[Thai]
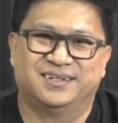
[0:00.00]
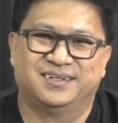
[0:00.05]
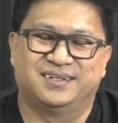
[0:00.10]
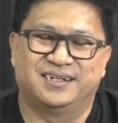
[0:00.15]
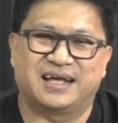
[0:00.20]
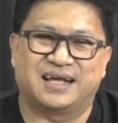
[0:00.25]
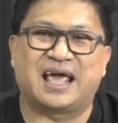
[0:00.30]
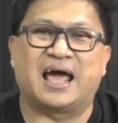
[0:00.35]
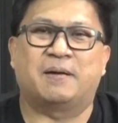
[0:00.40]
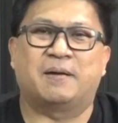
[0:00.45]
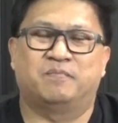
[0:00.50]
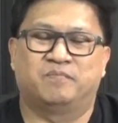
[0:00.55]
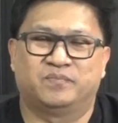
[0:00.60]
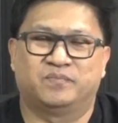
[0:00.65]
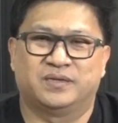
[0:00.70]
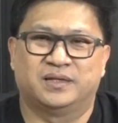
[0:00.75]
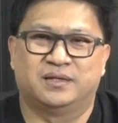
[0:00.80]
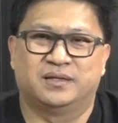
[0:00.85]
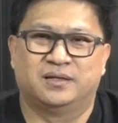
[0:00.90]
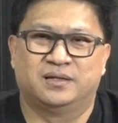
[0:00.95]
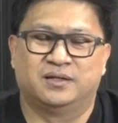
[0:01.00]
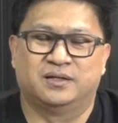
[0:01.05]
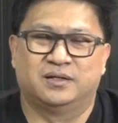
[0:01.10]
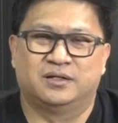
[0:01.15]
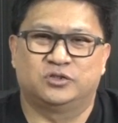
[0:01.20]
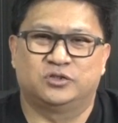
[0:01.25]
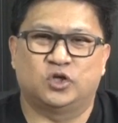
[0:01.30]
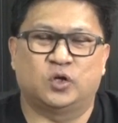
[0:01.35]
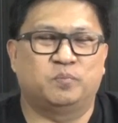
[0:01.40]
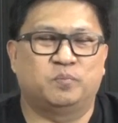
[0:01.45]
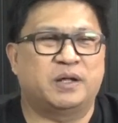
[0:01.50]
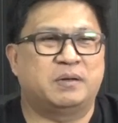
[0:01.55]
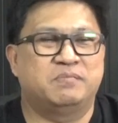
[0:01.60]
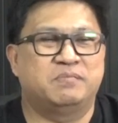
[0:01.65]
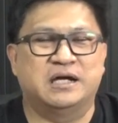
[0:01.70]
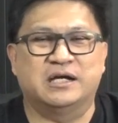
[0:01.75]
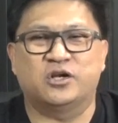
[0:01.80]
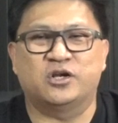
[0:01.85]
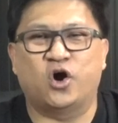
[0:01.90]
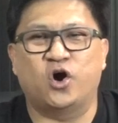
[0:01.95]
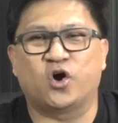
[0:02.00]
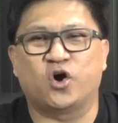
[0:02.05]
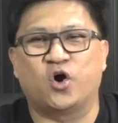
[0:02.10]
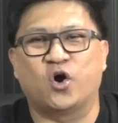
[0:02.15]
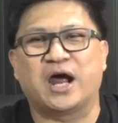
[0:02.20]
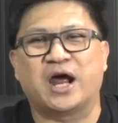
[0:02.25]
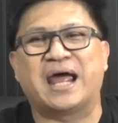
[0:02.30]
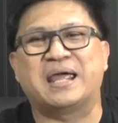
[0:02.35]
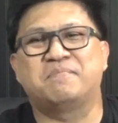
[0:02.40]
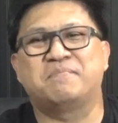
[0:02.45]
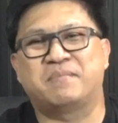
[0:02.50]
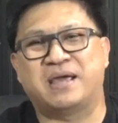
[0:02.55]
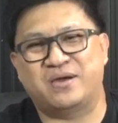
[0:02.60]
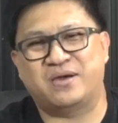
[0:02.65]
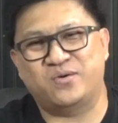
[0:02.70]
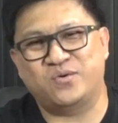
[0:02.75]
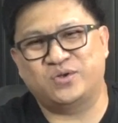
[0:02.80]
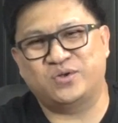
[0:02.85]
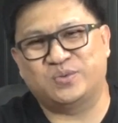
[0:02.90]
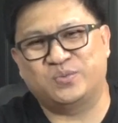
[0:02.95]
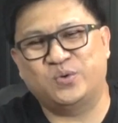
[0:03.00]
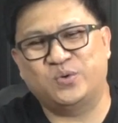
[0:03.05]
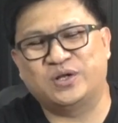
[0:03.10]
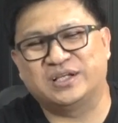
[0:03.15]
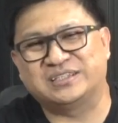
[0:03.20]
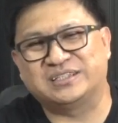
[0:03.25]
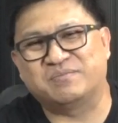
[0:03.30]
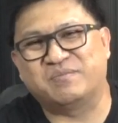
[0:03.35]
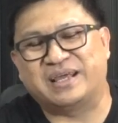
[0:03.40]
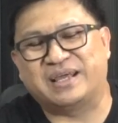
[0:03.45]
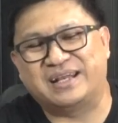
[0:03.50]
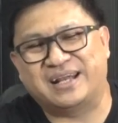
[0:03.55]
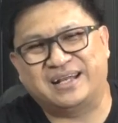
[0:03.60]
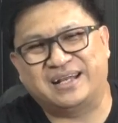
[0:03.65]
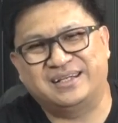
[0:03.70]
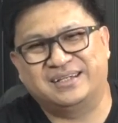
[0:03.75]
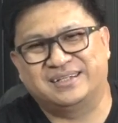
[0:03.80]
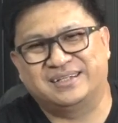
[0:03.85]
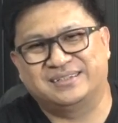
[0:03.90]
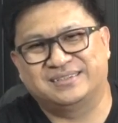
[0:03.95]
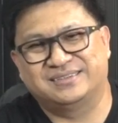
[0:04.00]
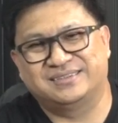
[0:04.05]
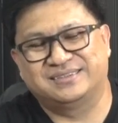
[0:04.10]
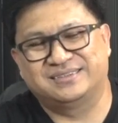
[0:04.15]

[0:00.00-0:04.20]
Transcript: นะครับจนเป็นเหมืองทองของไอ้แมวจะพูดในสมัยนั้นนะ